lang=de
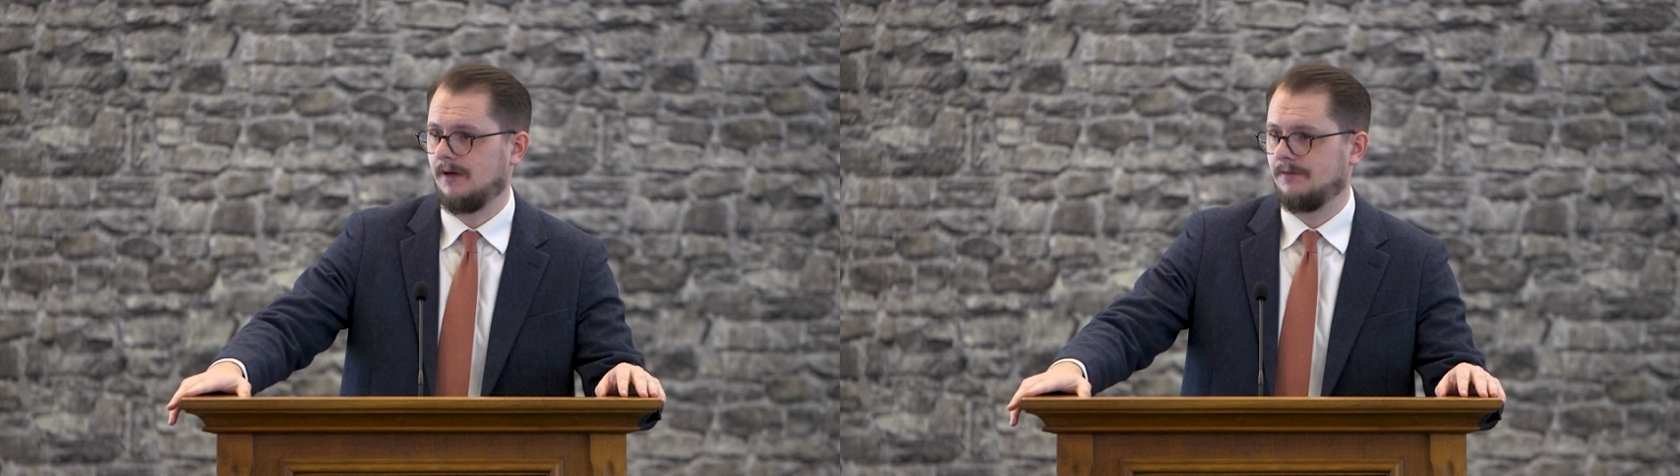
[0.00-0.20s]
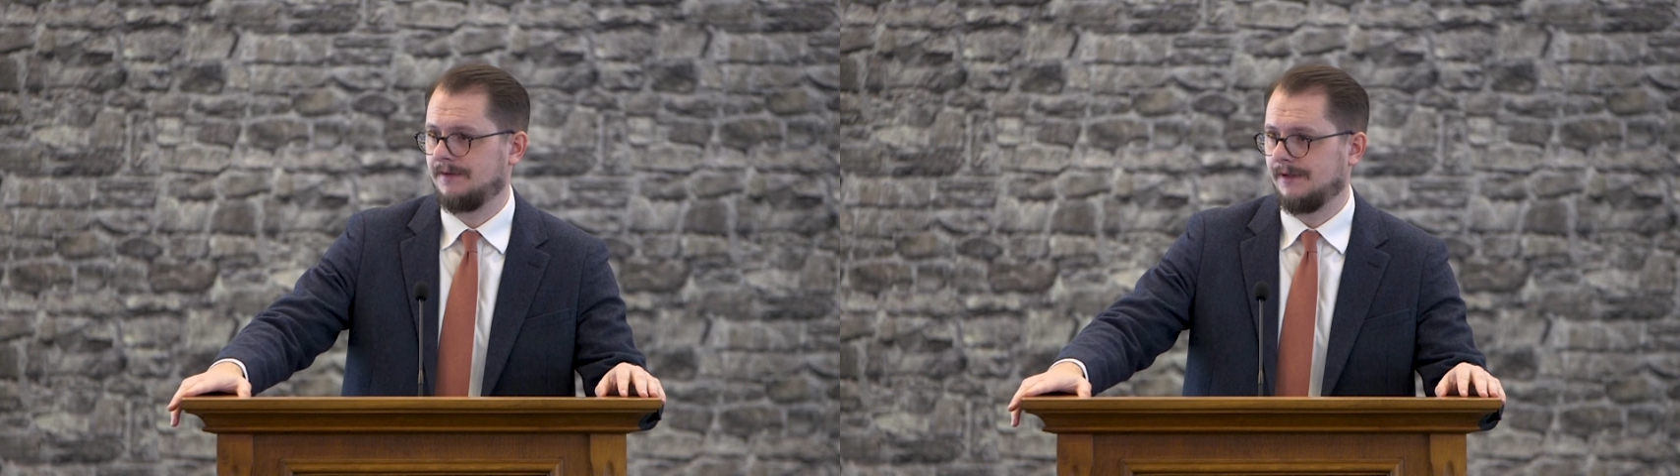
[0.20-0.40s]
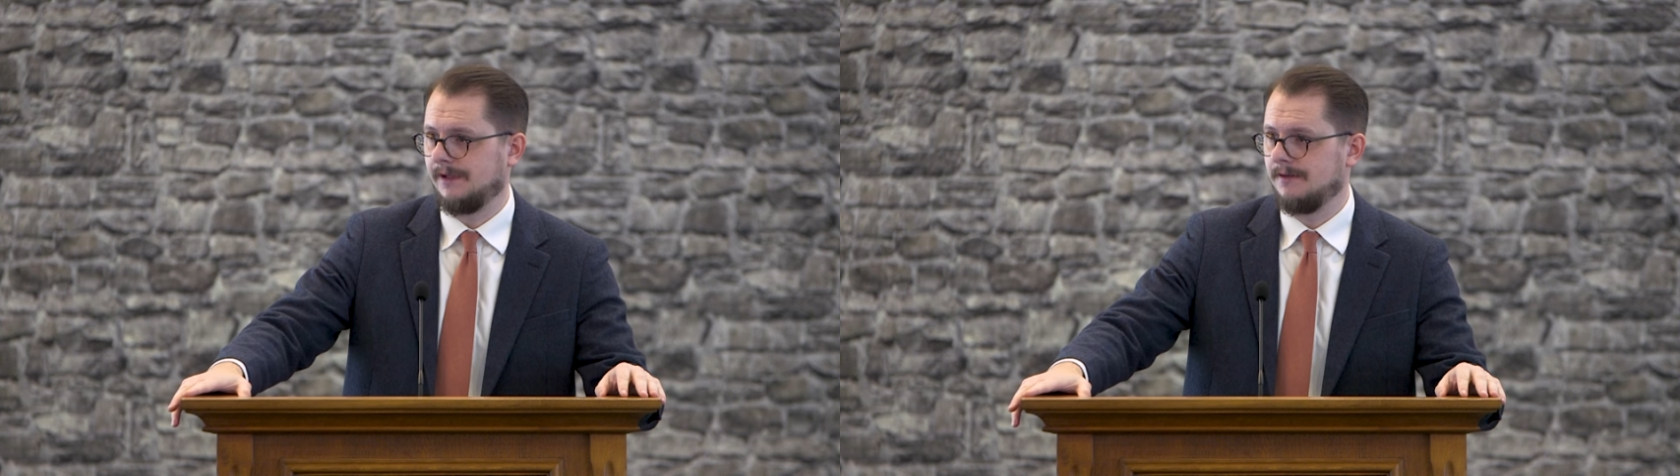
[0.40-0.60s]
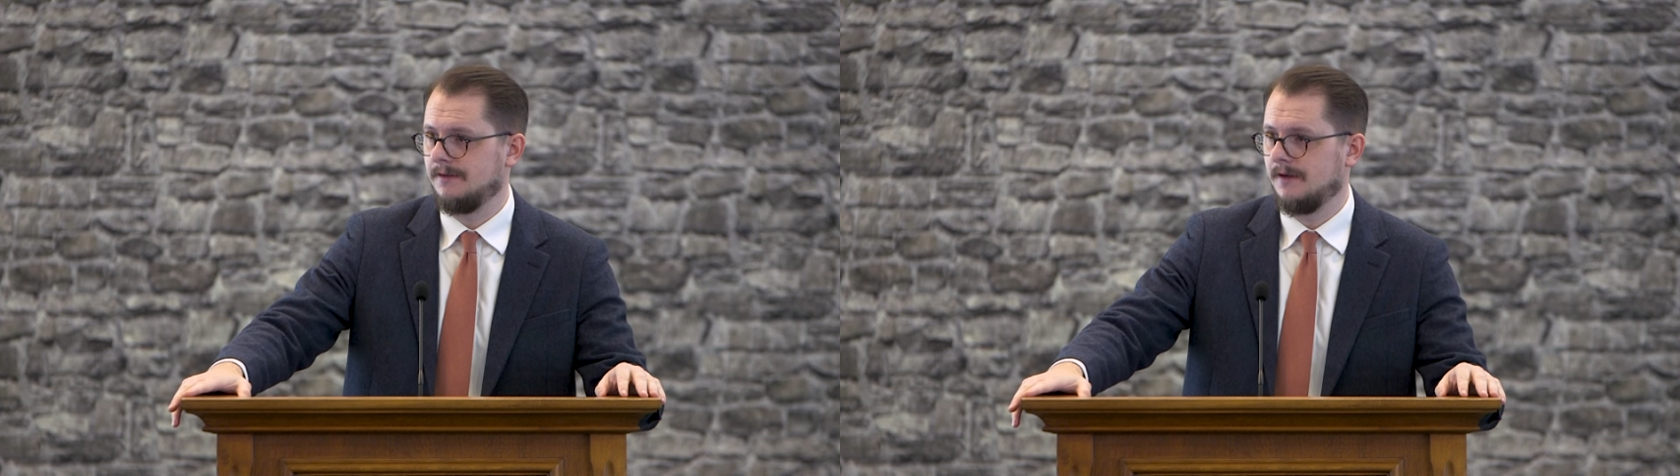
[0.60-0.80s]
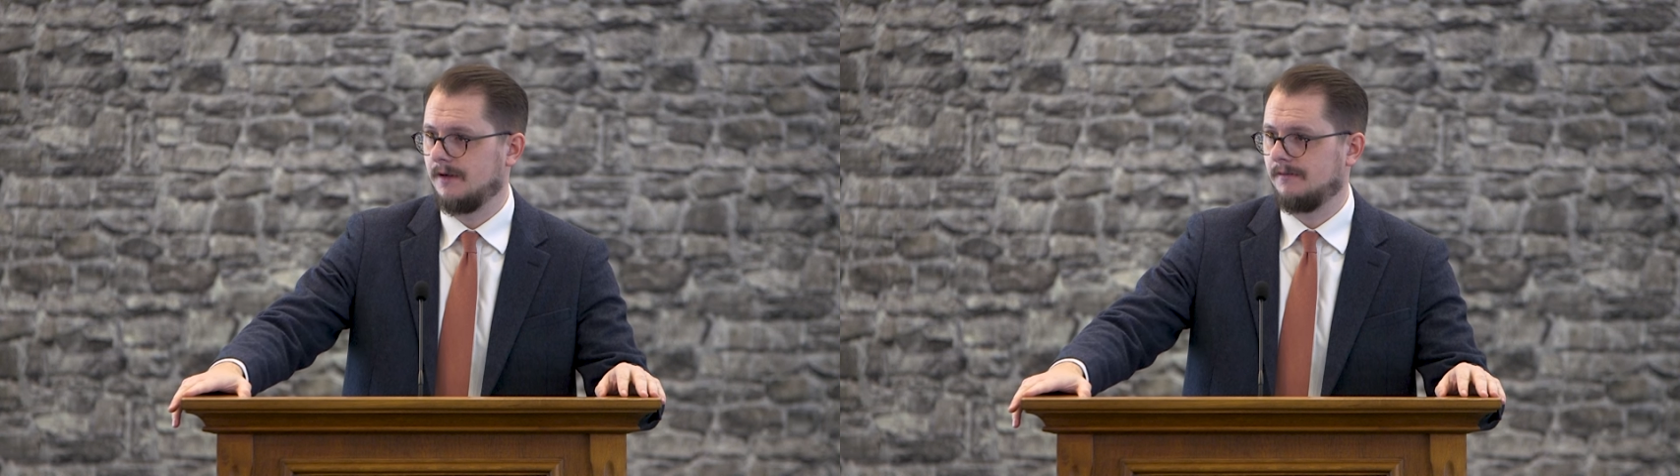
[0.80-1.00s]
und
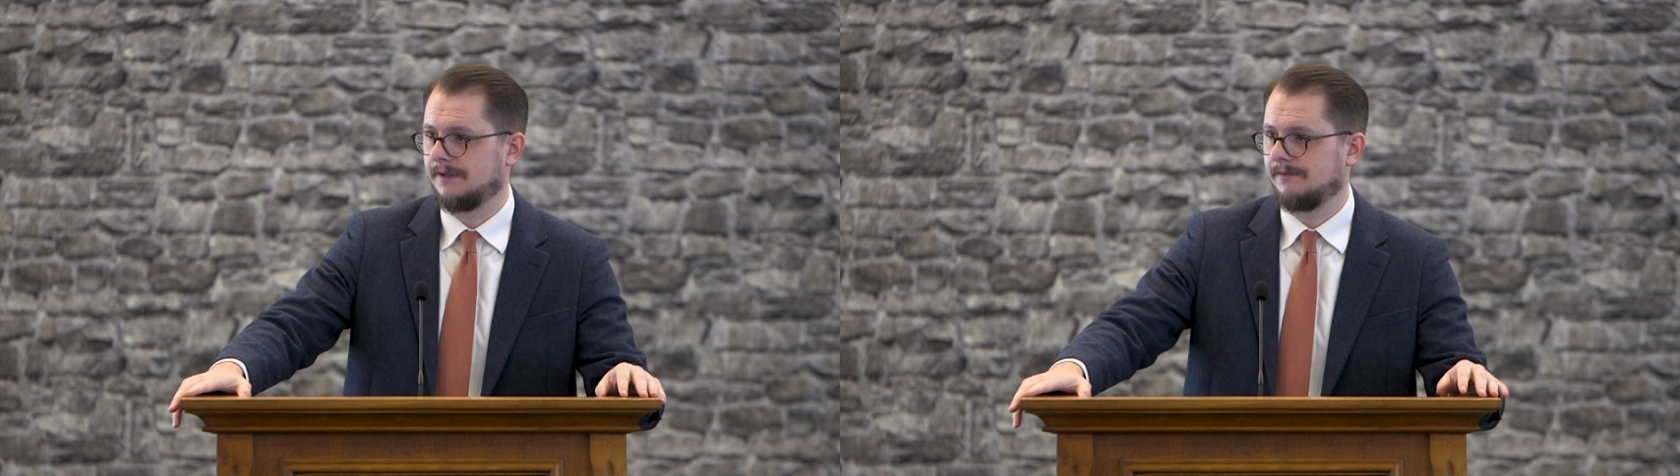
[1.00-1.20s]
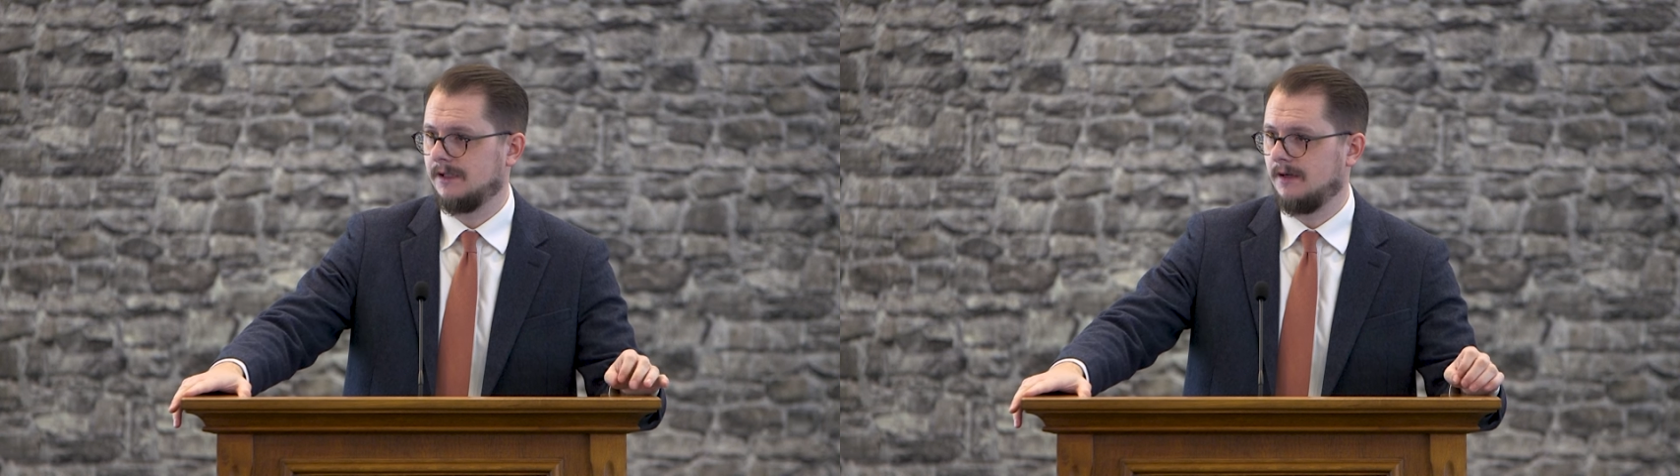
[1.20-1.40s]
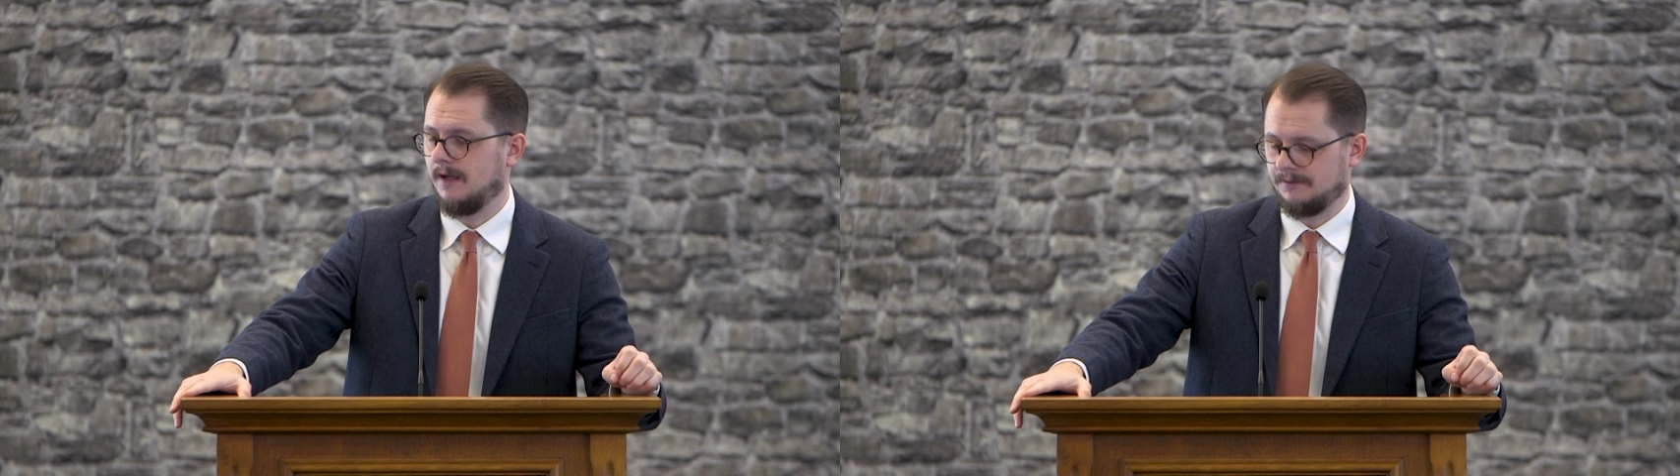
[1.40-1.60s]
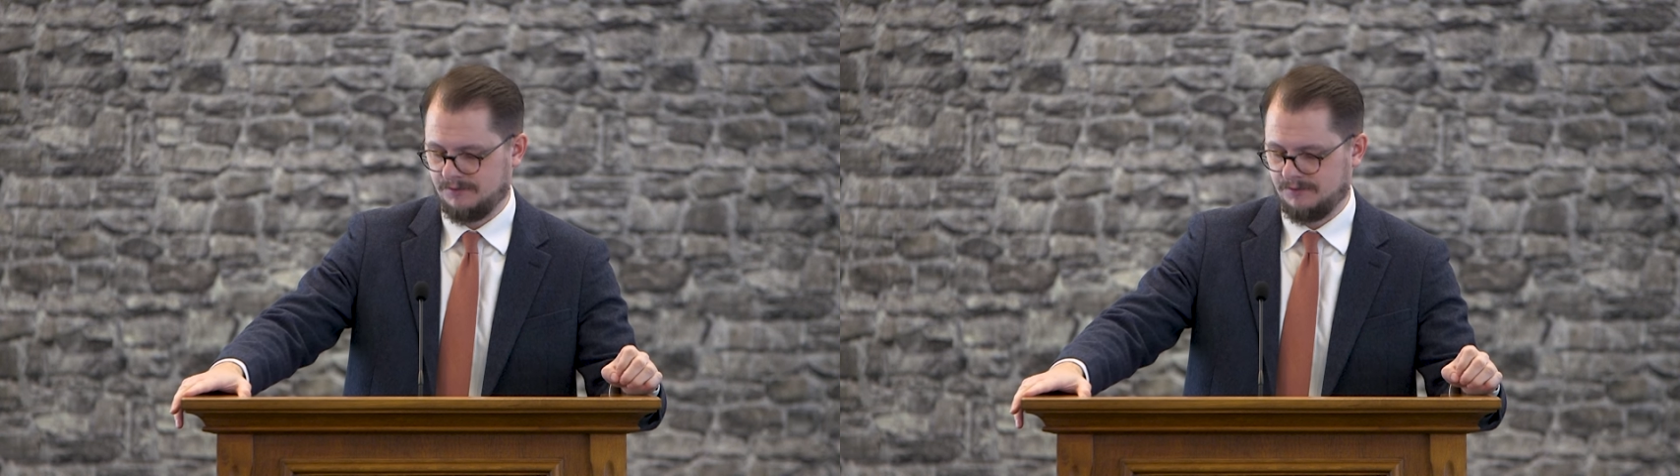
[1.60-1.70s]
sehen, was wir hier lernen